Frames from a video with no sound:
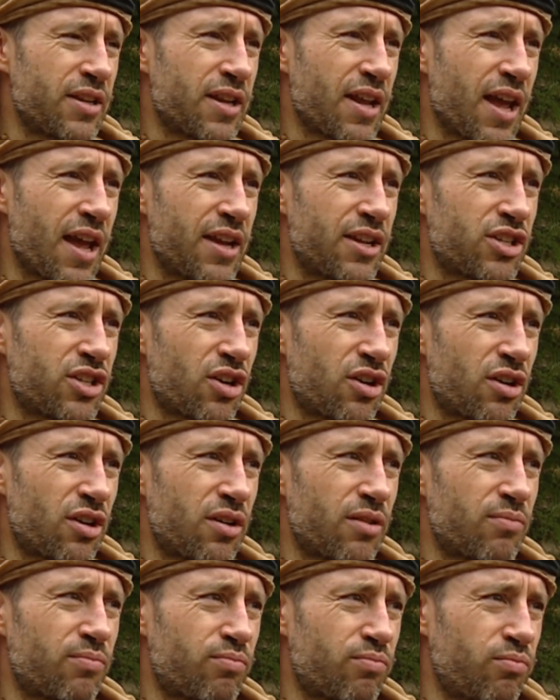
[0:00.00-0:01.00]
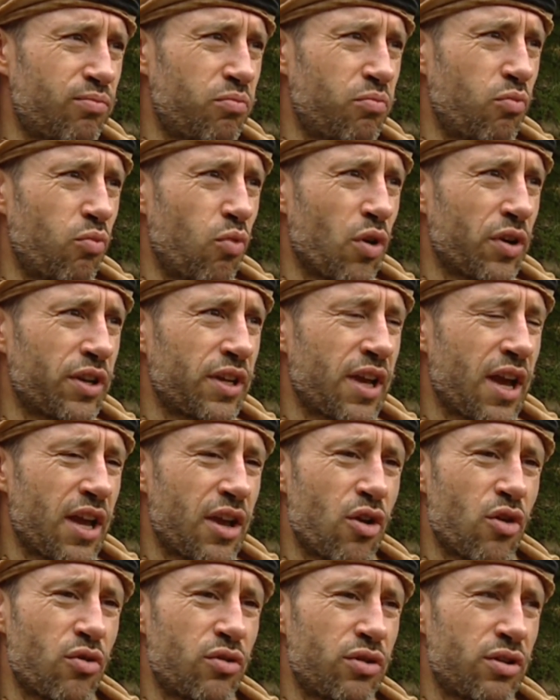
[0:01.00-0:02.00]
وهذا في uh, الحقيقة
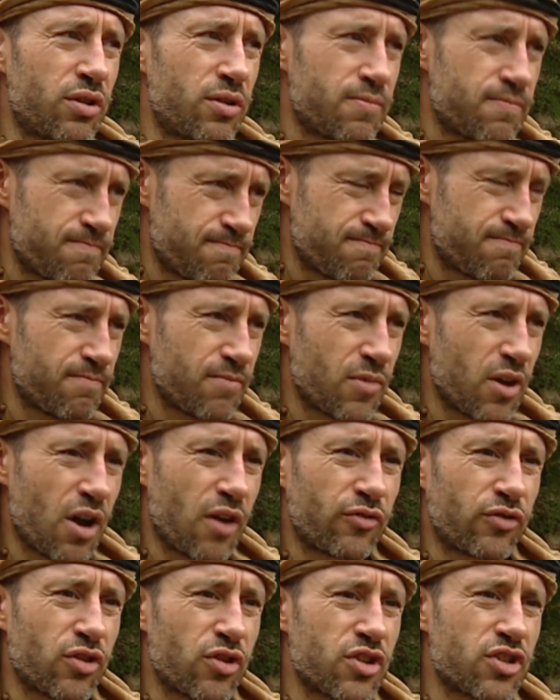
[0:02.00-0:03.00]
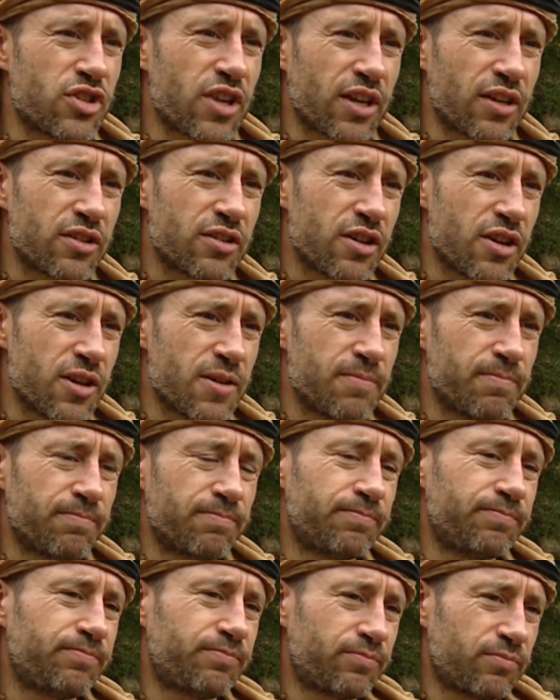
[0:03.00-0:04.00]
جزء صعب فالأودية مليئة
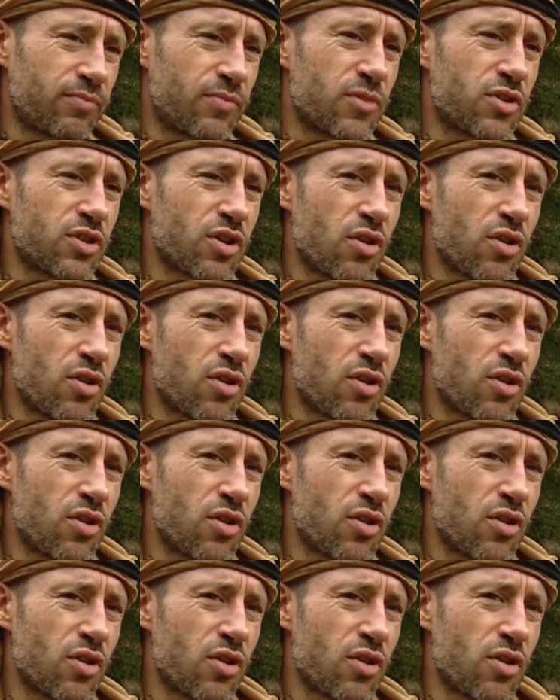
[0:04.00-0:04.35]
بالماء